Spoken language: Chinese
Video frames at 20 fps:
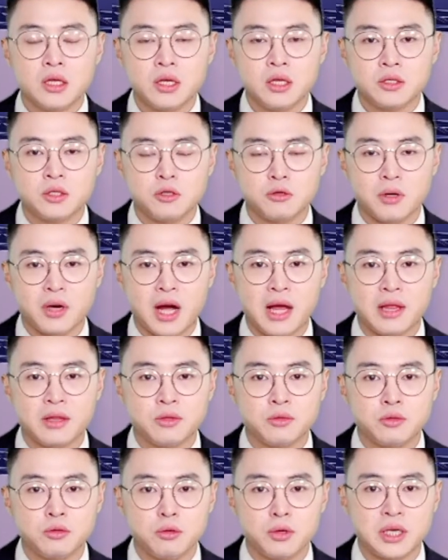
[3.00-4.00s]
继续来看，
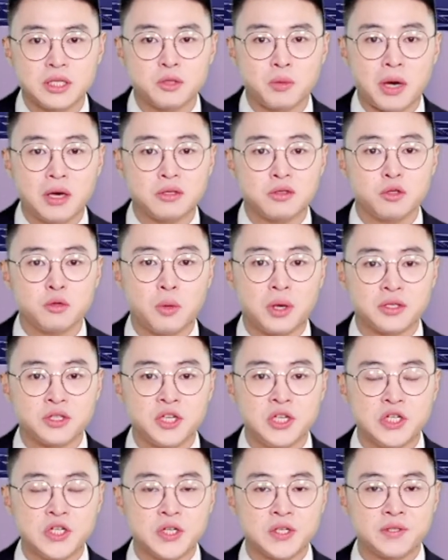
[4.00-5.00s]
据洛杉矶华人资讯网
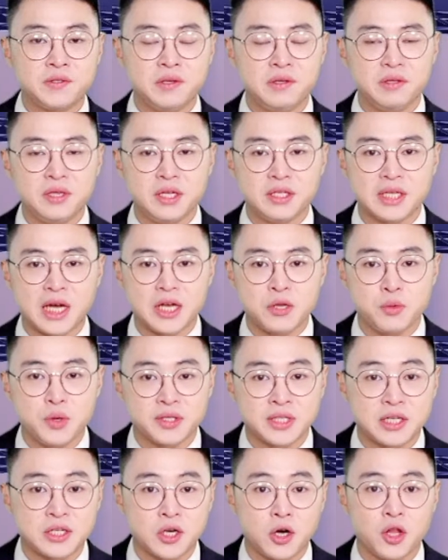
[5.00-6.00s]
记者 Cindy 在一月
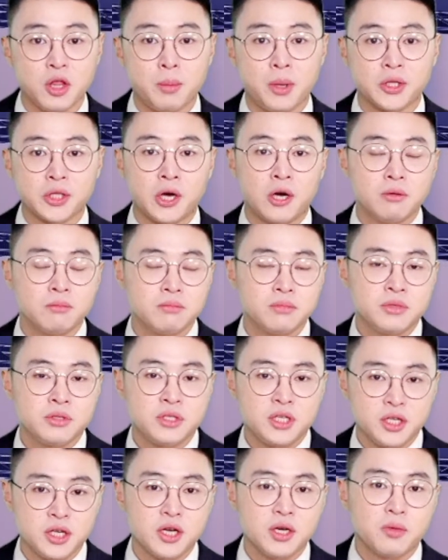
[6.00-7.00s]
三十号的报道，
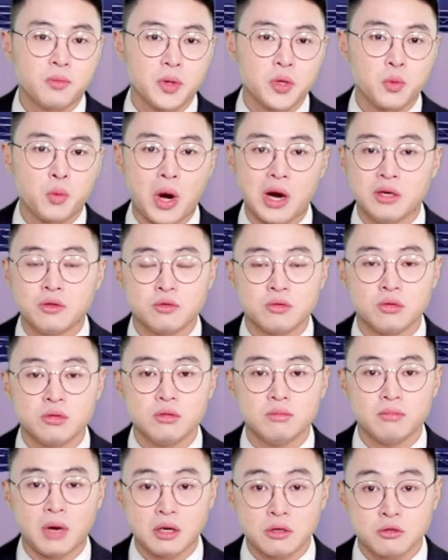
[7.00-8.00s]
近日位于华人区
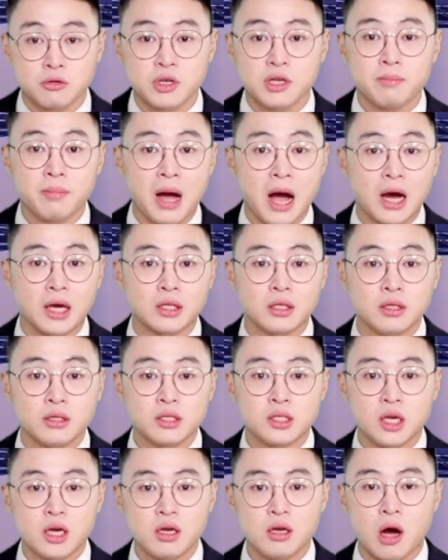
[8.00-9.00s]
m o n t r e u Park 的
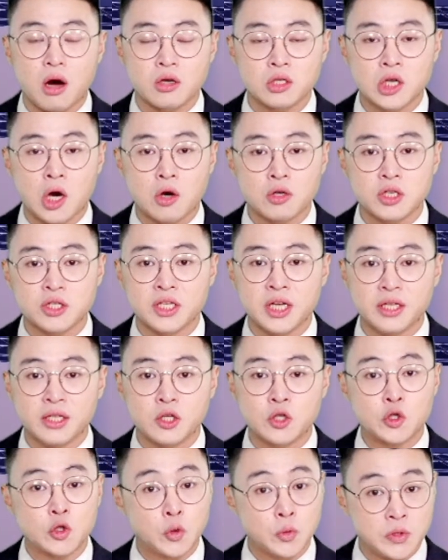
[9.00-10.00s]
香港超市前的
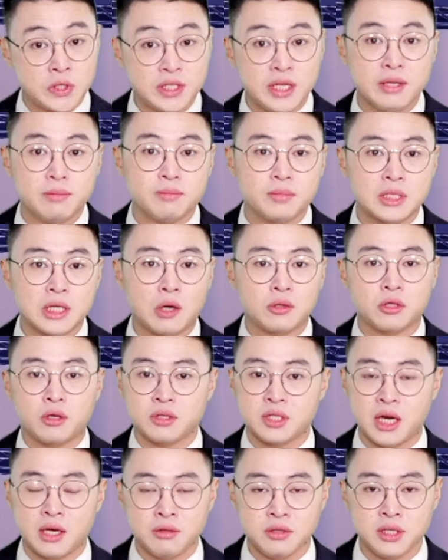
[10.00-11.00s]
手机店遭到
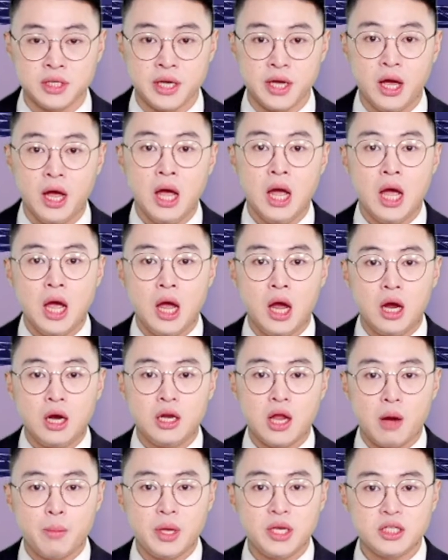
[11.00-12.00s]
抢劫，
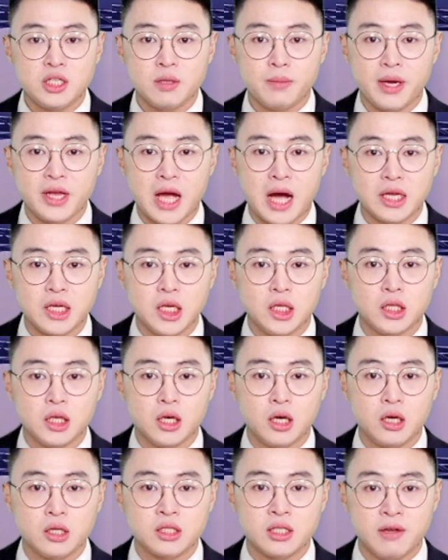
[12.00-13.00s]
两名西班牙裔
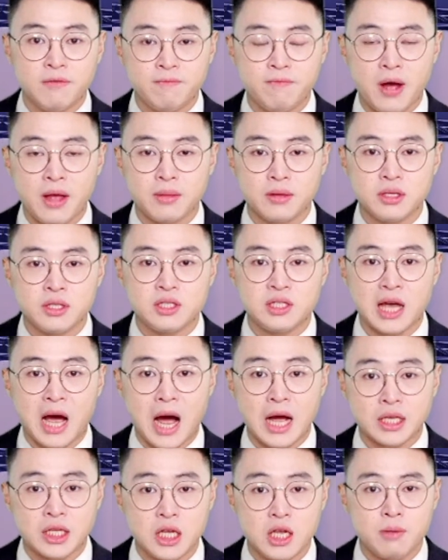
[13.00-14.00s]
的嫌犯
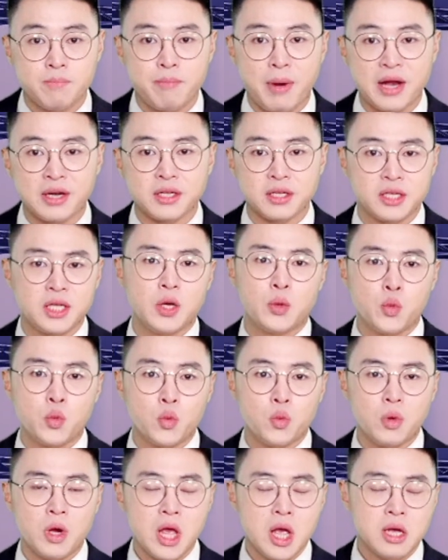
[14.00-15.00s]
假意办理业
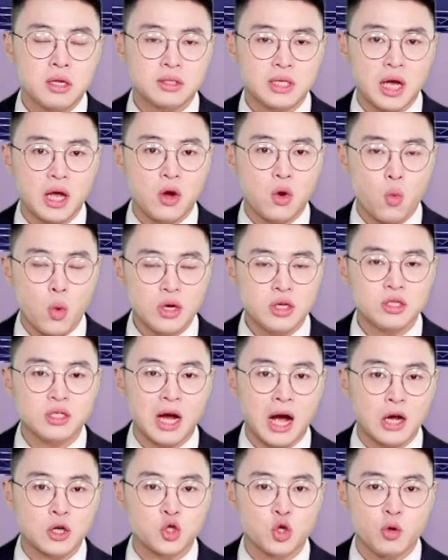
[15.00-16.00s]
务，在观
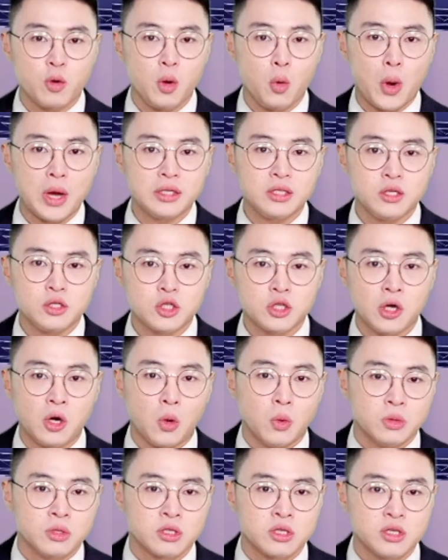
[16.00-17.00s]
察周围环境之
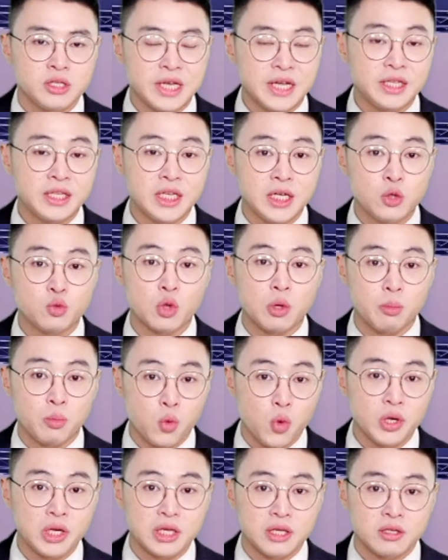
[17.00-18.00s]
后，直接踢碎
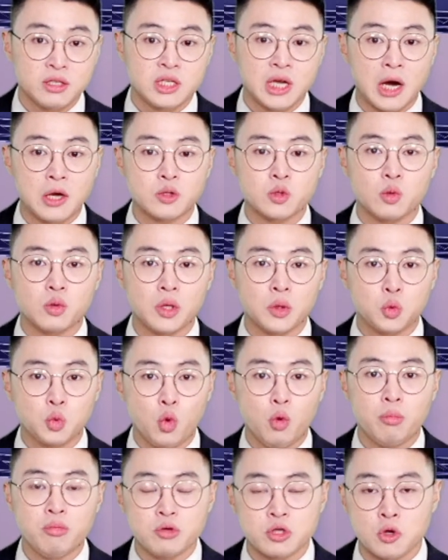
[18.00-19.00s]
玻璃，抢走了
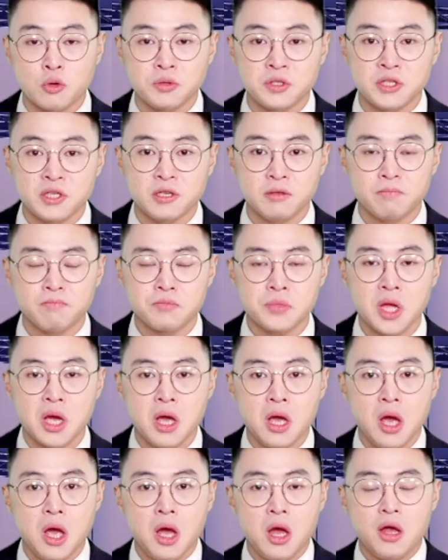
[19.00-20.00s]
多部手机。
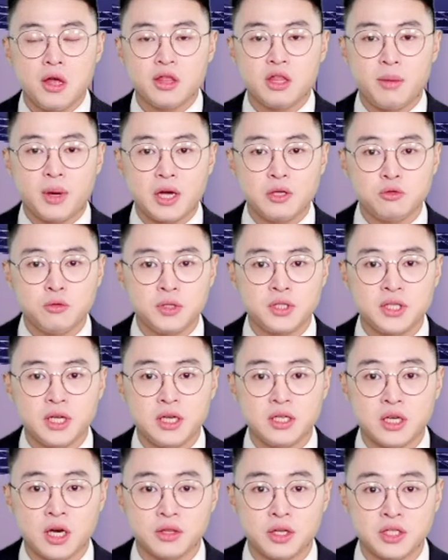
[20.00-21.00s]
那么根据
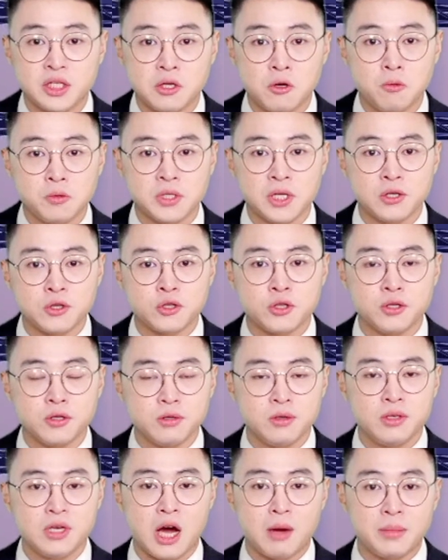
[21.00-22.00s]
现场的监控显
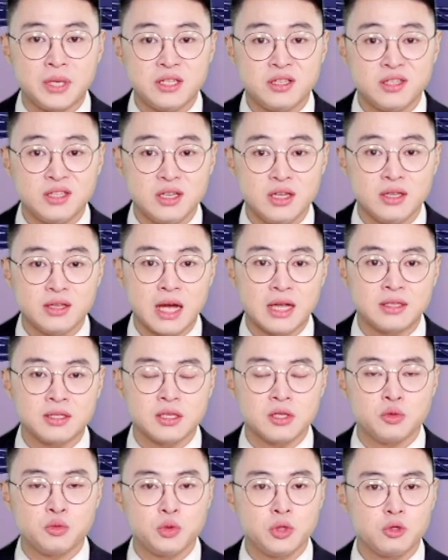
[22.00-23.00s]
示，两名蜥蜴男
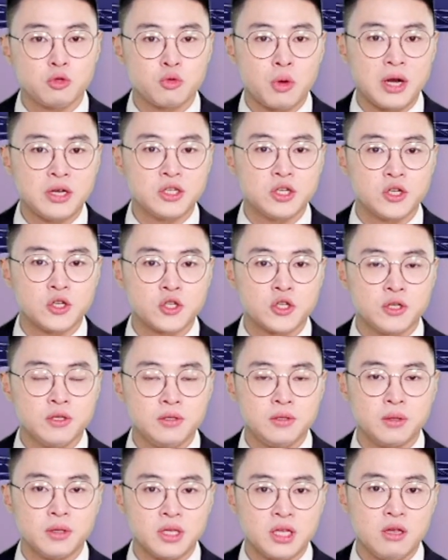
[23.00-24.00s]
子均穿着深
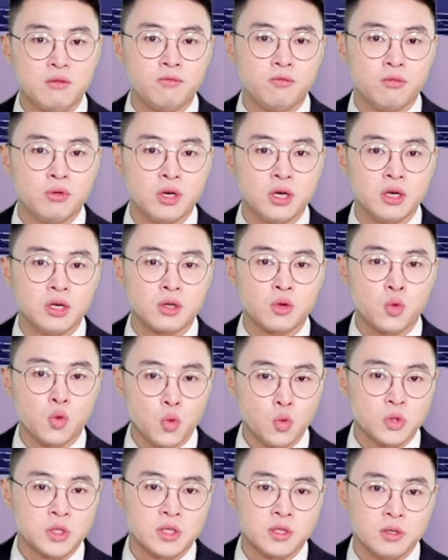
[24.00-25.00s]
色衣服和
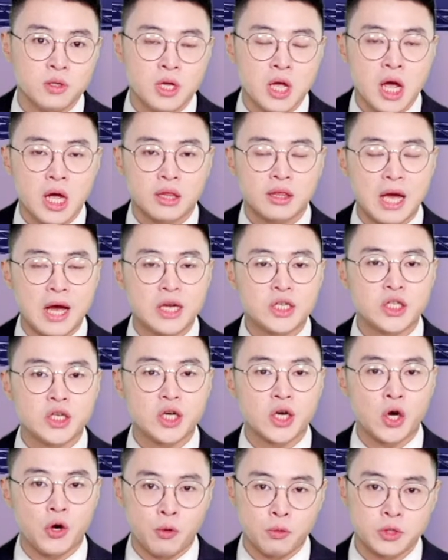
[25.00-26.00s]
裤子，戴
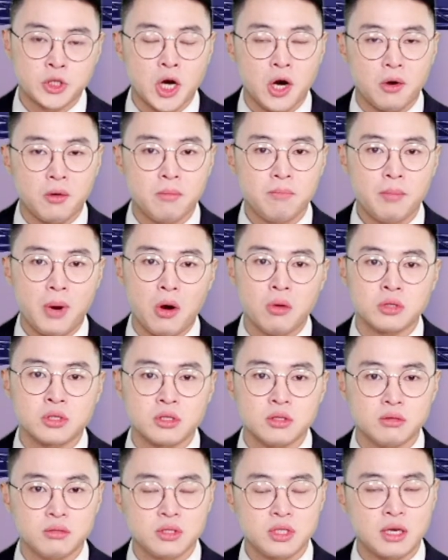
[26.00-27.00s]
着口罩帽
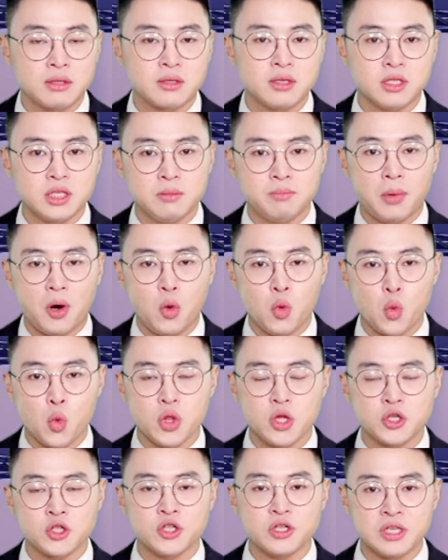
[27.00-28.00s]
子，将自己包裹
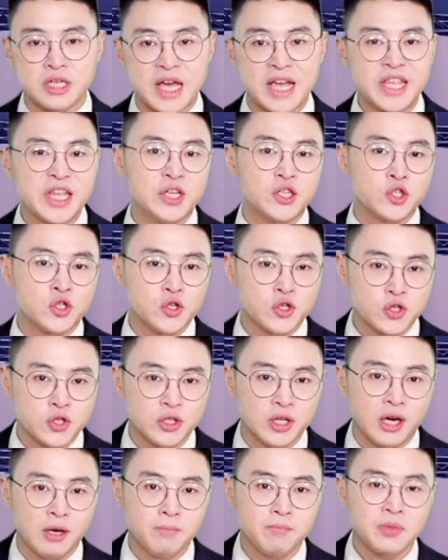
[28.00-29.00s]
的是严严实实
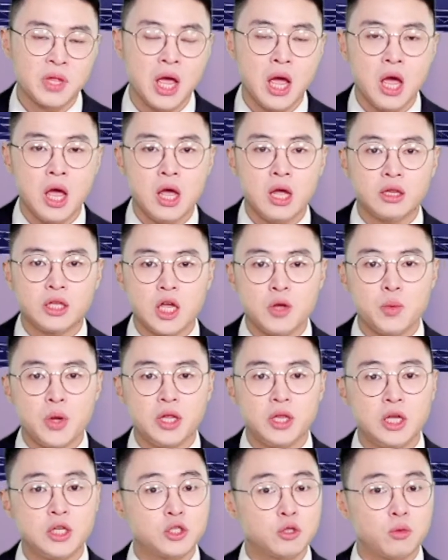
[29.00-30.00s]
的。店
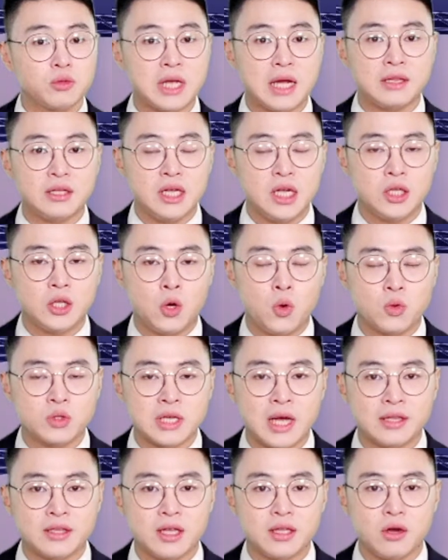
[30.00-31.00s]
员一直都在低头
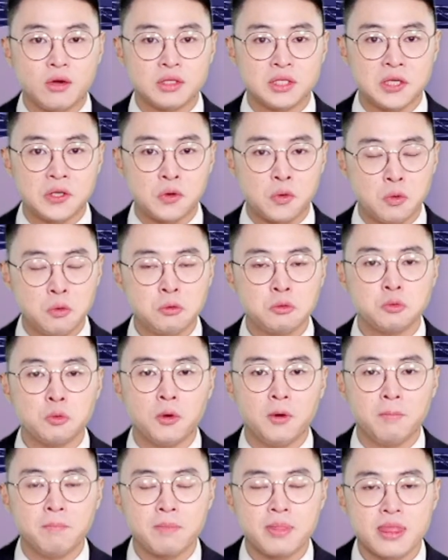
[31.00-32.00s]
在电脑前工
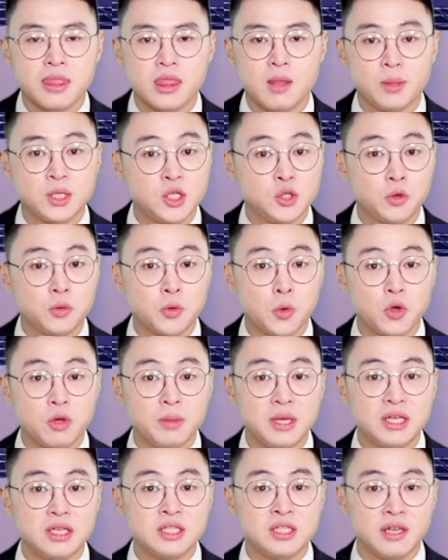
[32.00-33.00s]
作。那么其中有一
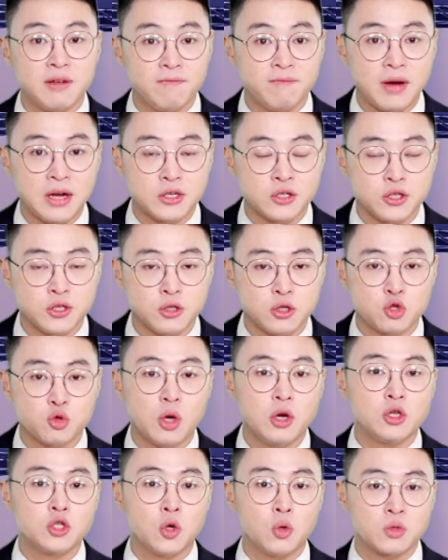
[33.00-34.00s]
名嫌犯是
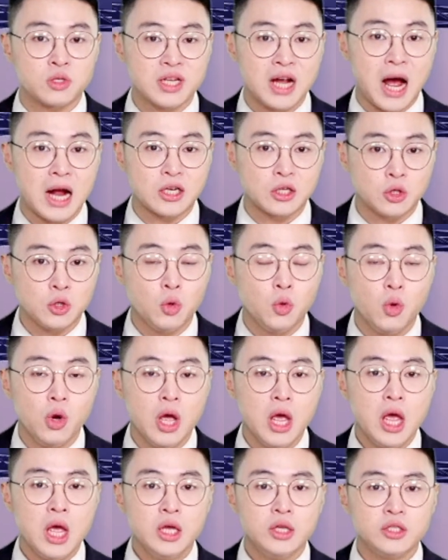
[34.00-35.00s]
双手插着兜，
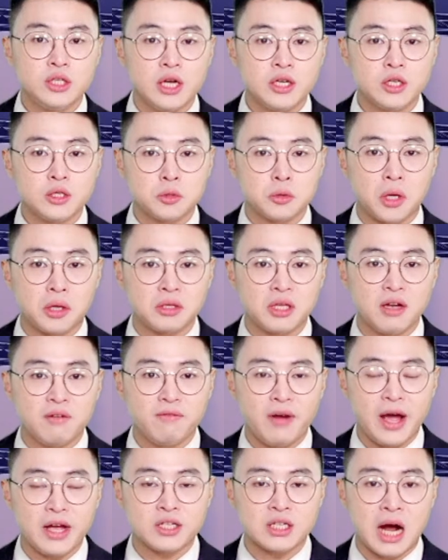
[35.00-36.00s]
先是走到店
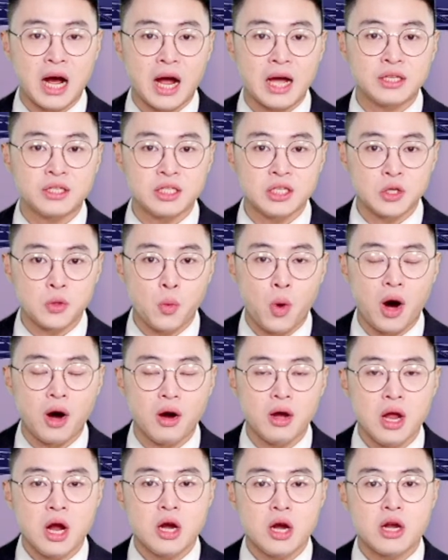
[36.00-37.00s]
外查看情
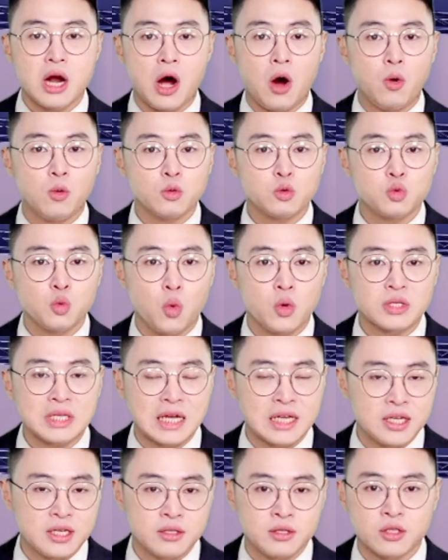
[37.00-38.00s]
况，然后坐在
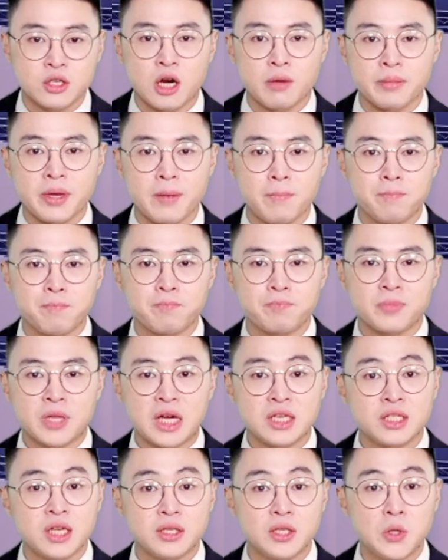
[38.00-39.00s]
椅子上面，
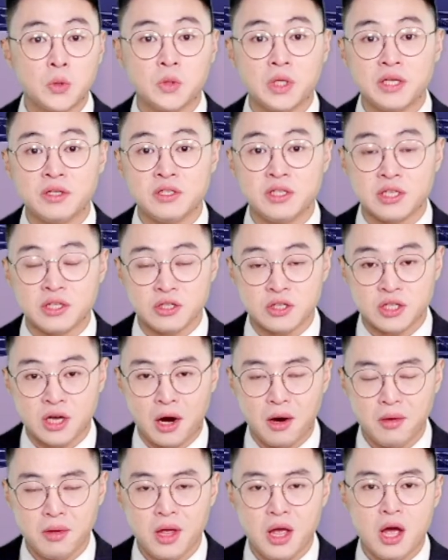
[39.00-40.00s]
他显得有点紧
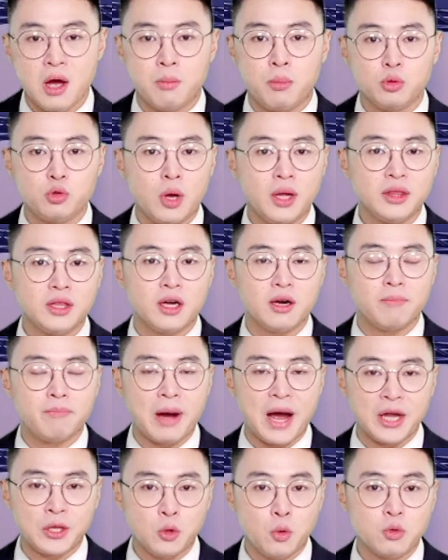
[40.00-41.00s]
张，不断的
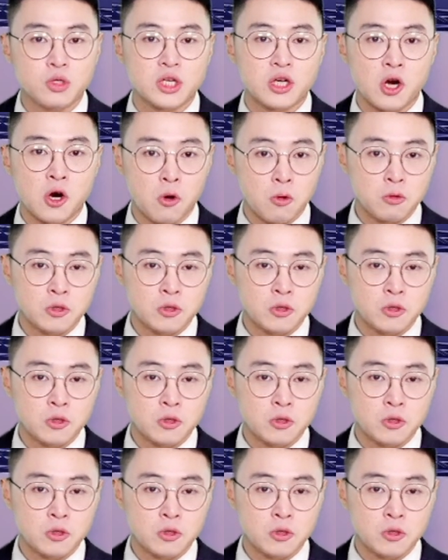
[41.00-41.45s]
摆弄着口